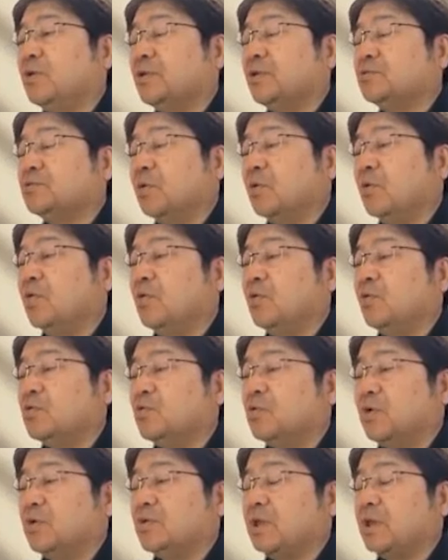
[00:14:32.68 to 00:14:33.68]
行列
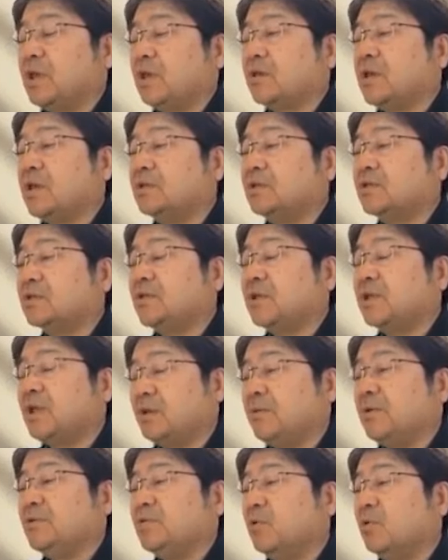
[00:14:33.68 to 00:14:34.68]
をこうやって計算
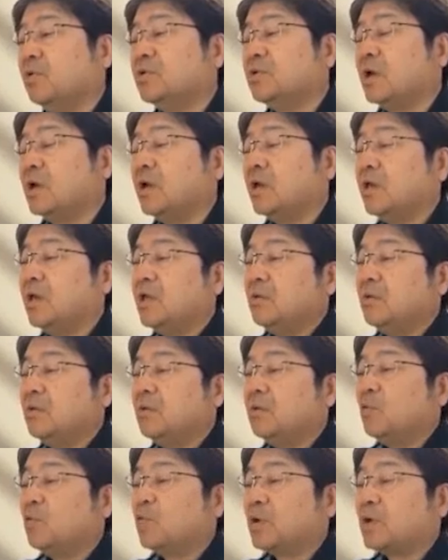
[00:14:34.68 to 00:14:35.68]
してやればいいと。だか
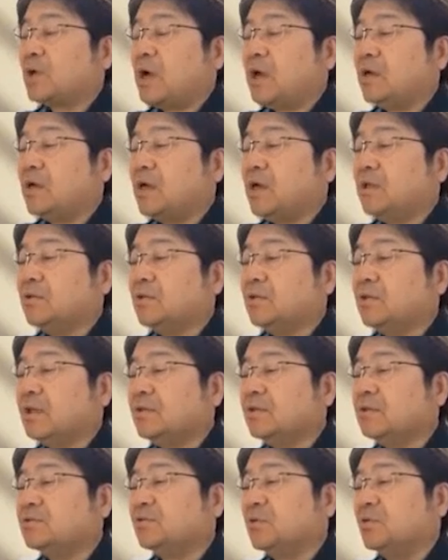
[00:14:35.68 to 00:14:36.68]
らもうこれ簡
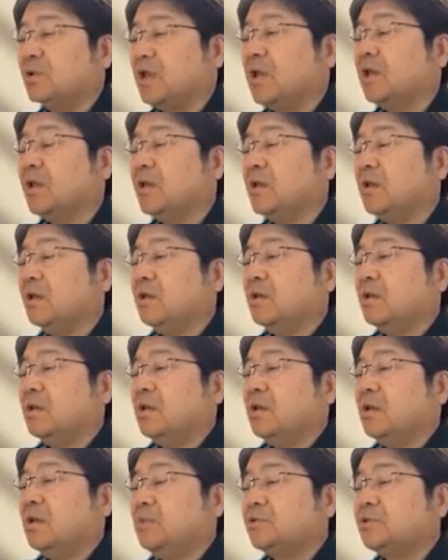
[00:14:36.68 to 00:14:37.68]
単ですよね。
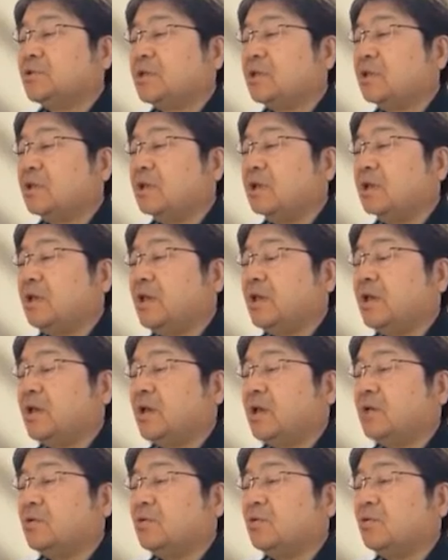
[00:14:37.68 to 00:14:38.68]
M 世代
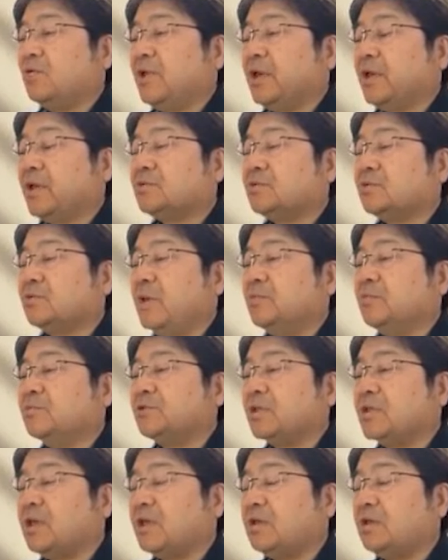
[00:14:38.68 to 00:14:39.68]
X
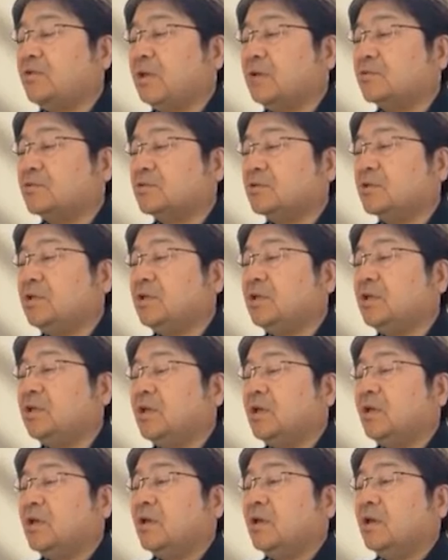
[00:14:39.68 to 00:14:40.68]
の M 世代のやつ
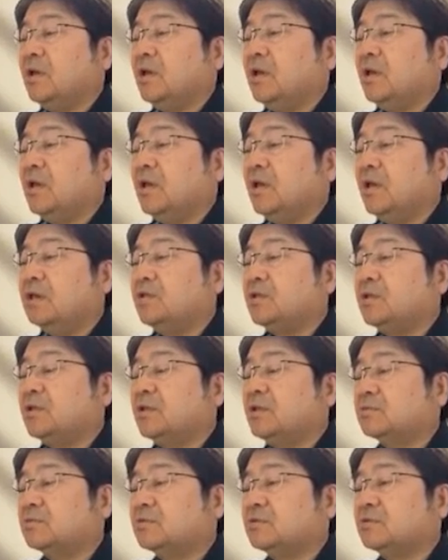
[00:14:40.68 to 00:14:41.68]
に
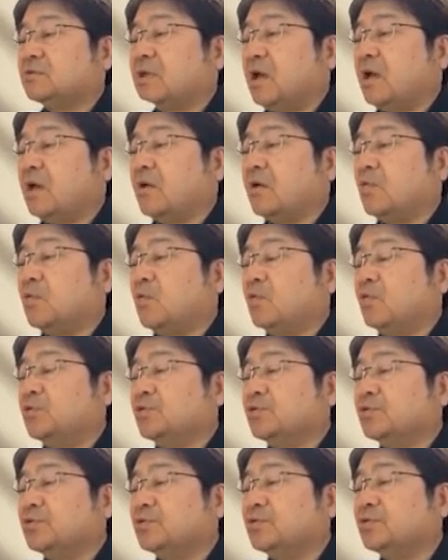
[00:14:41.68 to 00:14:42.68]
A で作った
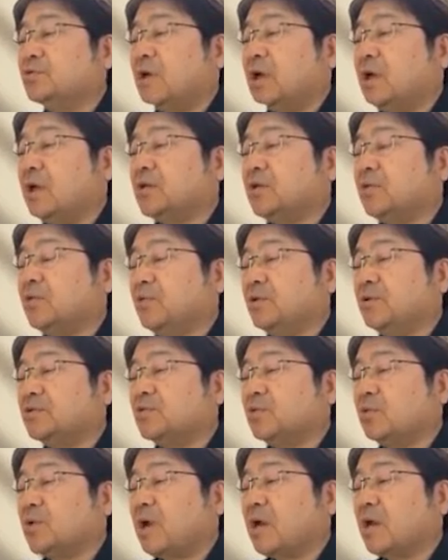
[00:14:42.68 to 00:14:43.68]
こういうふうな
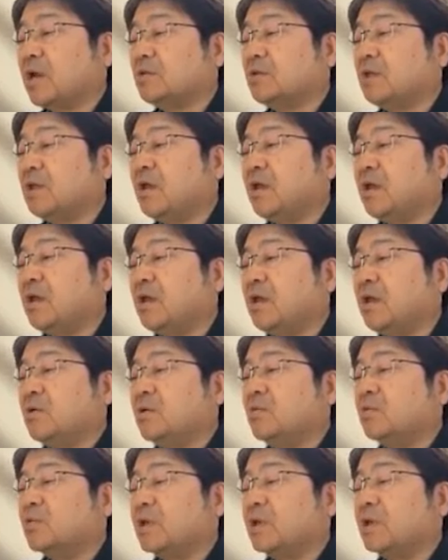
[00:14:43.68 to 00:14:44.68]
行列をかけて、
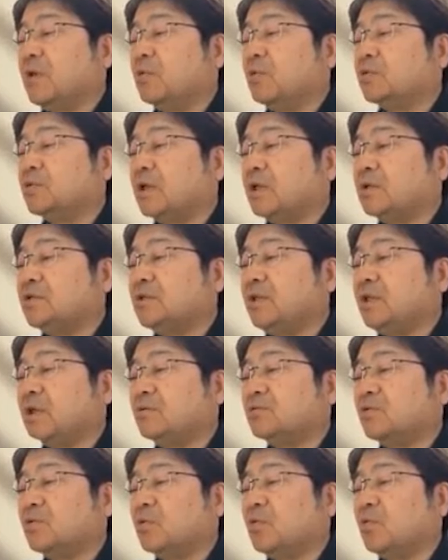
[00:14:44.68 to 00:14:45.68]
この K を足
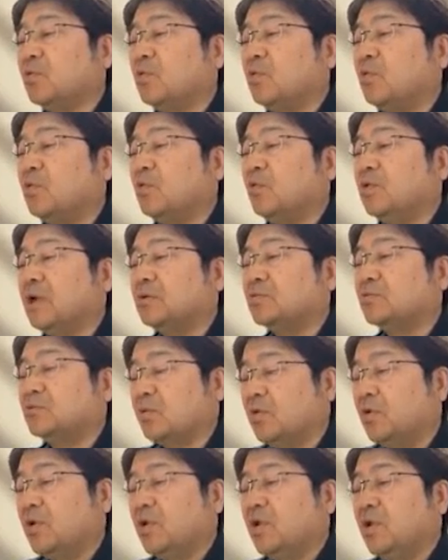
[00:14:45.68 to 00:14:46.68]
してやるとこうなる
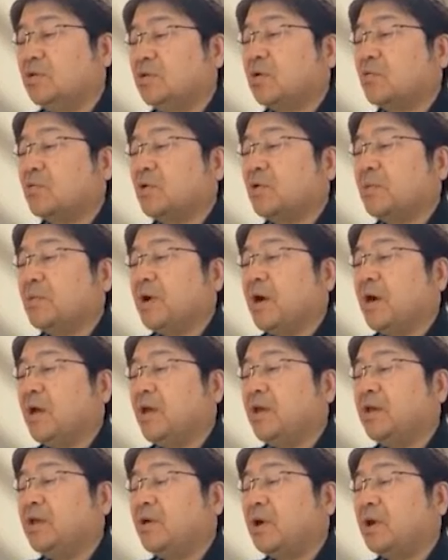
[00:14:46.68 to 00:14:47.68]
と。で、これは
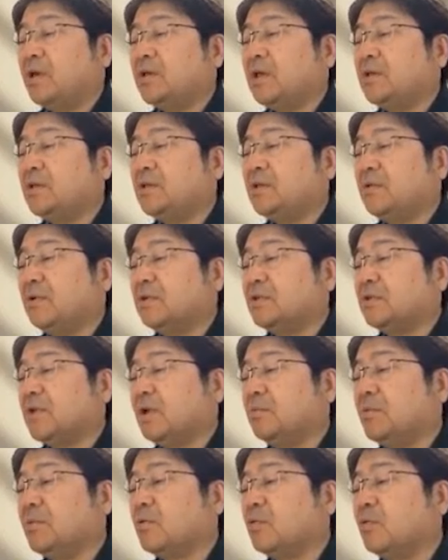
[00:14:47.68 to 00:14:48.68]
まあ A の II で
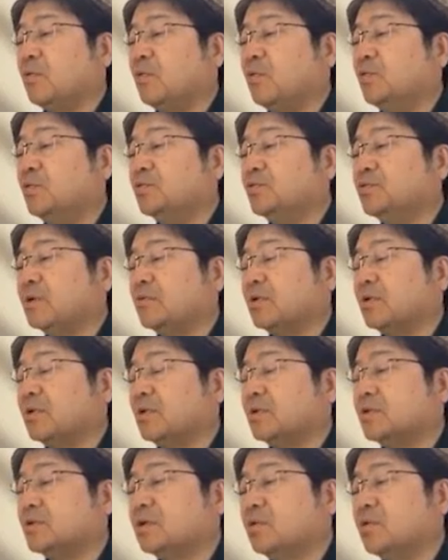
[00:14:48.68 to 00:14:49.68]
割ってやればこういうふうになる
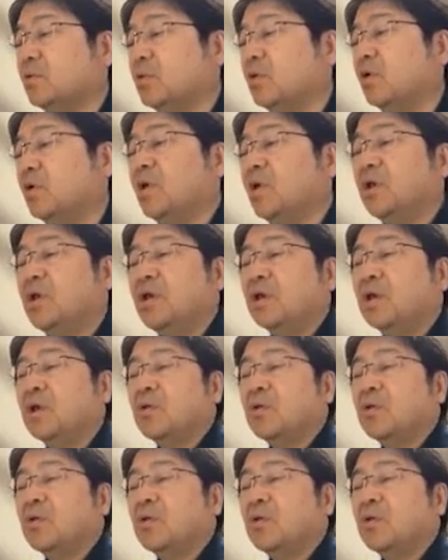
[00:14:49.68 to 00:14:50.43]
わけですけど、